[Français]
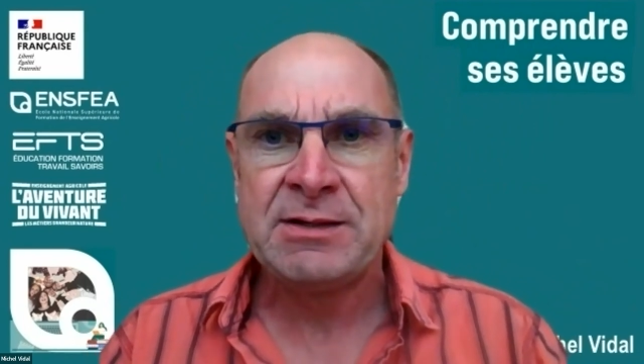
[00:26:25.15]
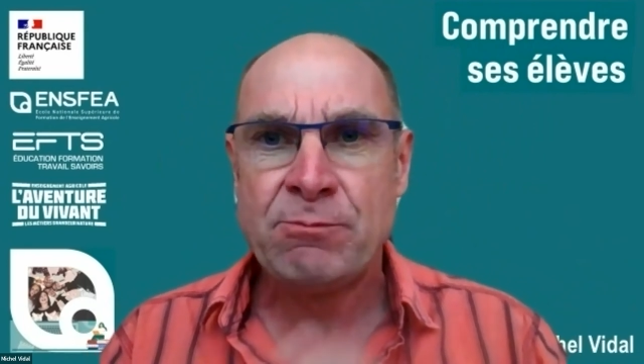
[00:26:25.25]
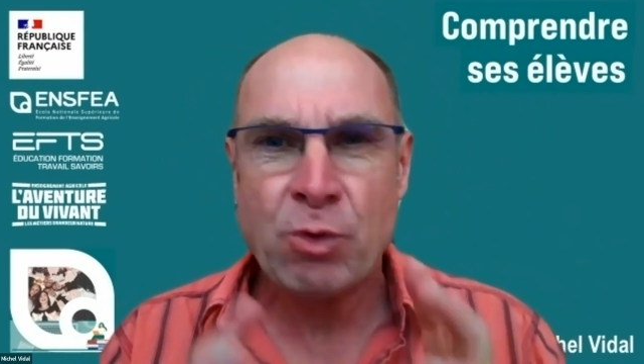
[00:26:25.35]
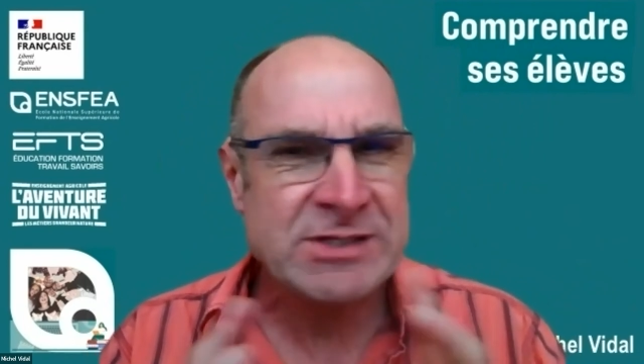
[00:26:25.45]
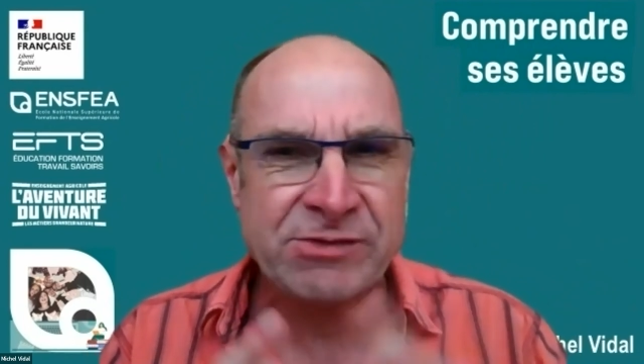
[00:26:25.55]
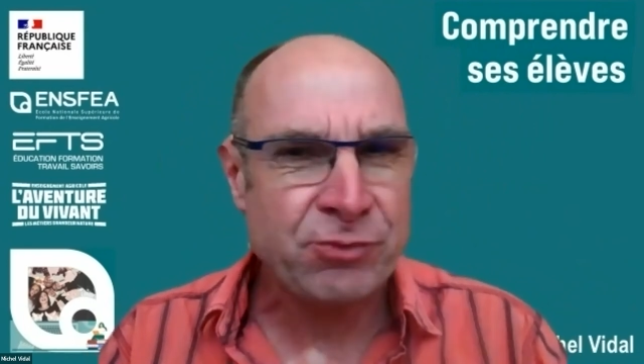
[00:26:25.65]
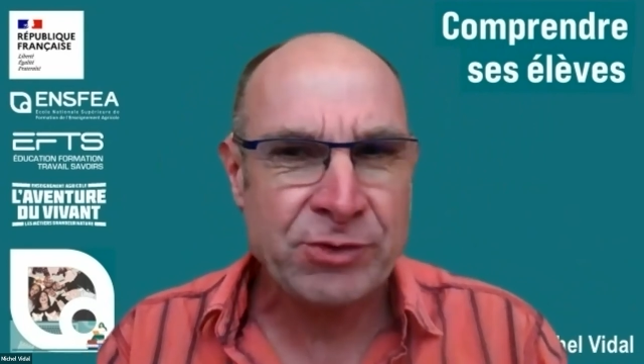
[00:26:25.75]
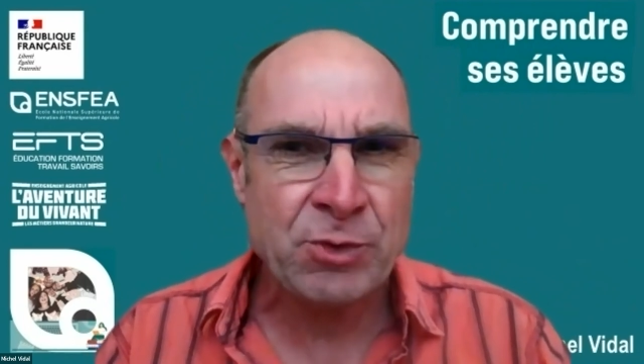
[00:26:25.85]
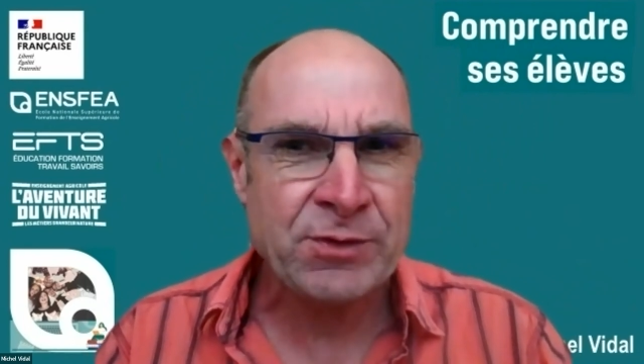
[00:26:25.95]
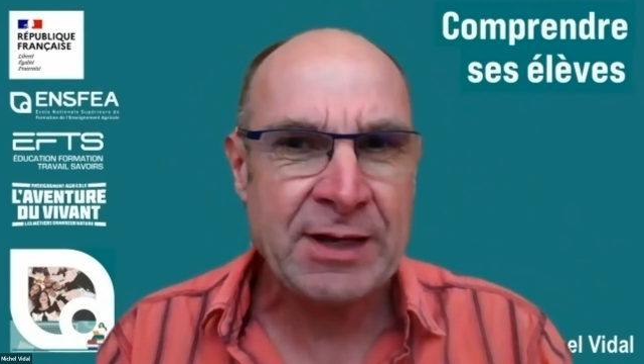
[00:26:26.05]
Pour moi, c'est
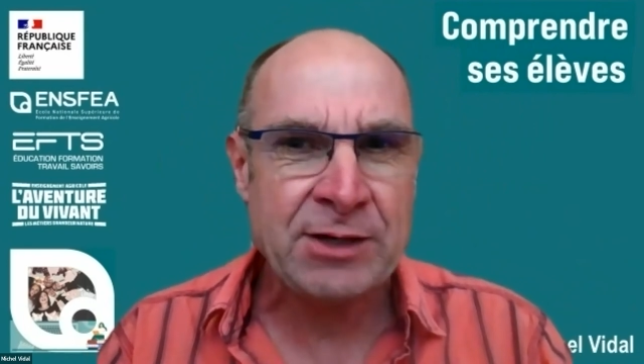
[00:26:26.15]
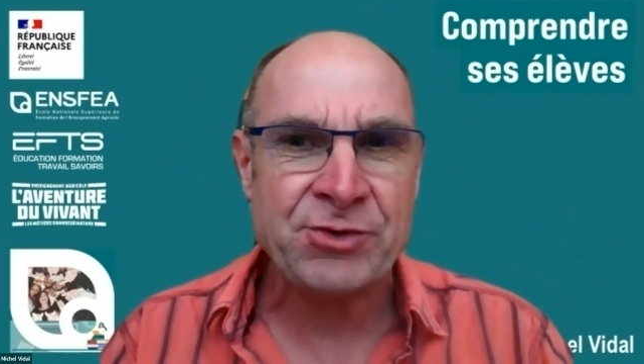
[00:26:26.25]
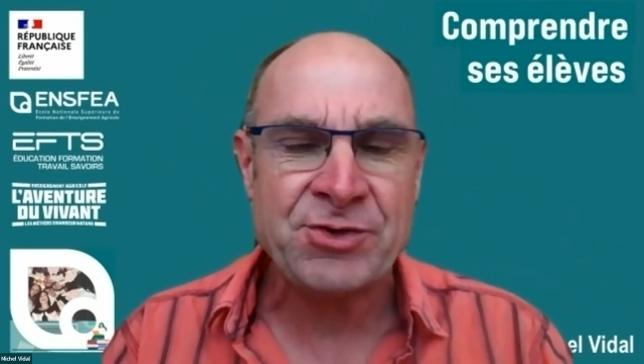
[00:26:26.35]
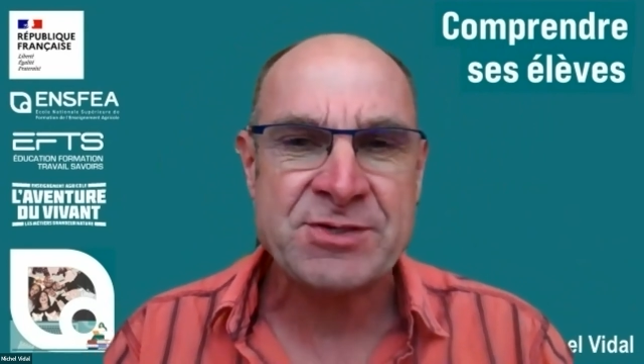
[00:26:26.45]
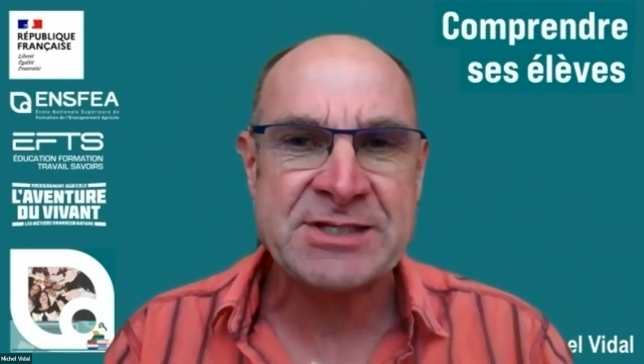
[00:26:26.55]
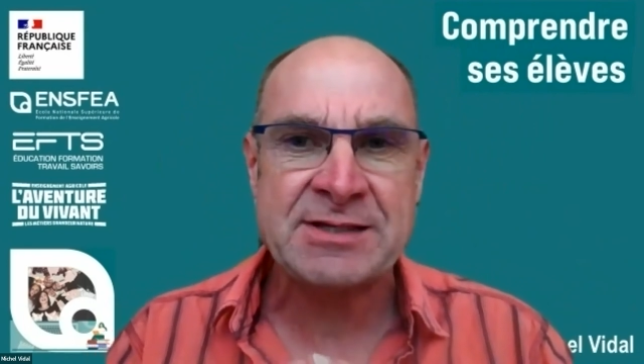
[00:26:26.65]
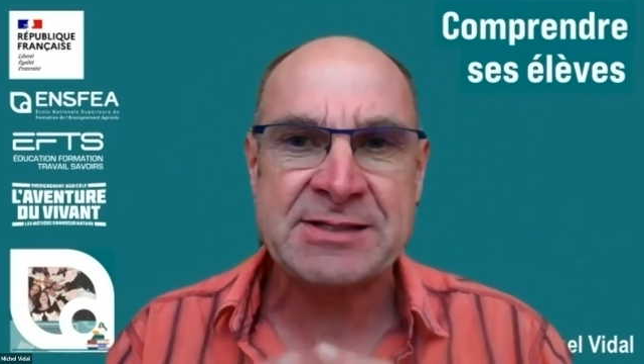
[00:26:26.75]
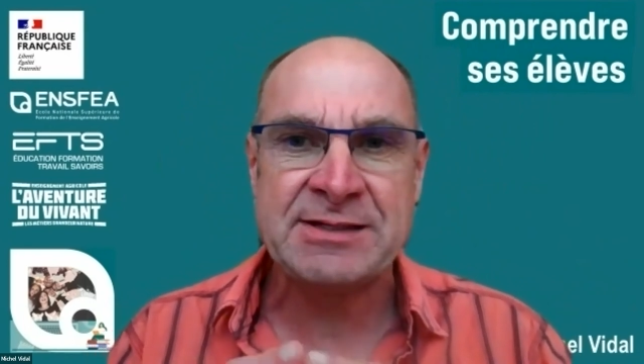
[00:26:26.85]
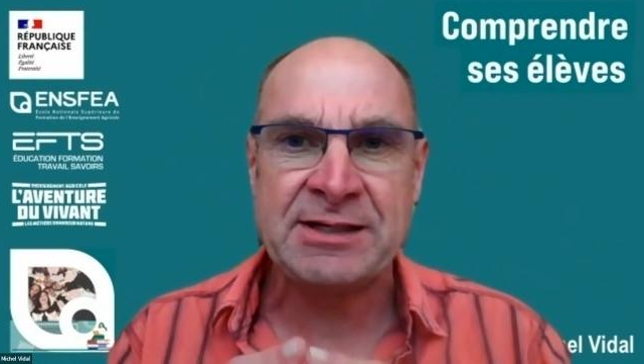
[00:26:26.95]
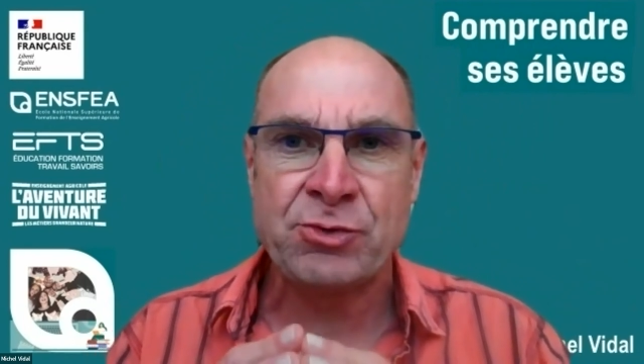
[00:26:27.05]
fondamental d'entendre ça,
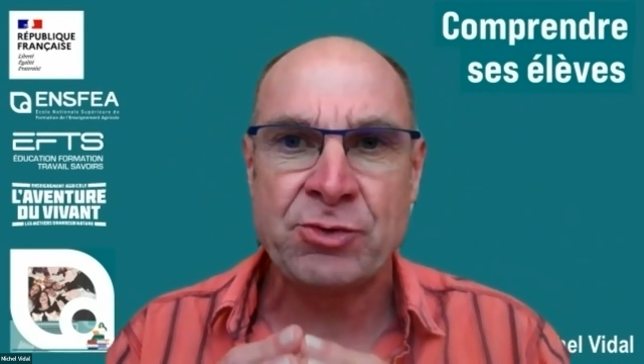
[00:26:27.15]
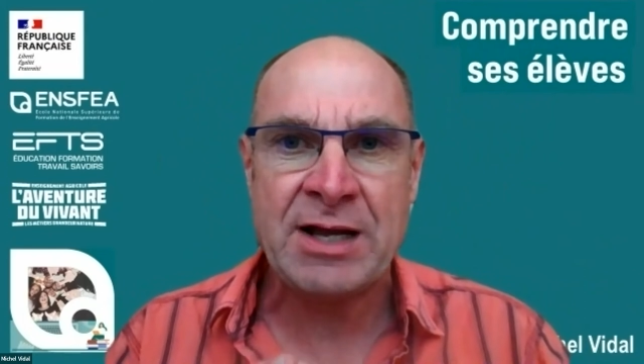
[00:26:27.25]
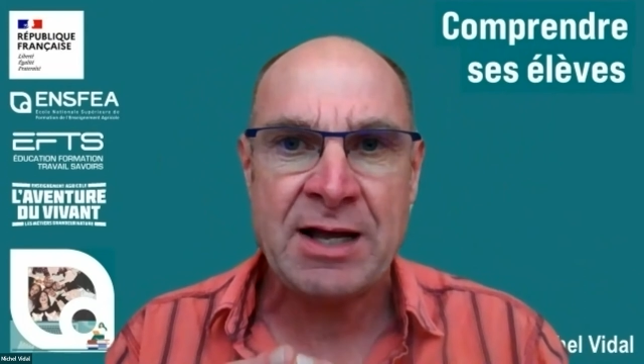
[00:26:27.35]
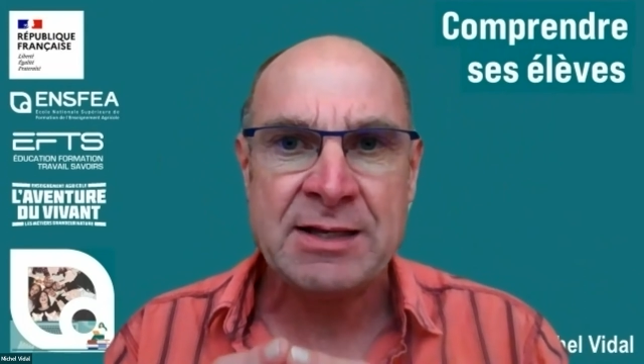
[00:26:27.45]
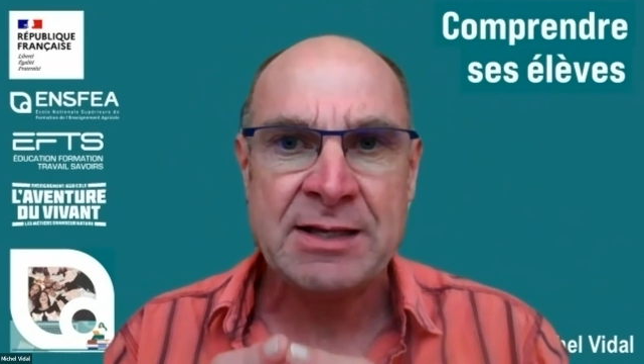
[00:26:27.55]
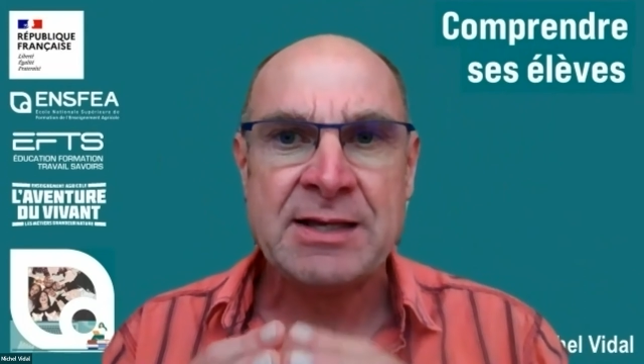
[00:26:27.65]
c'est dire que là,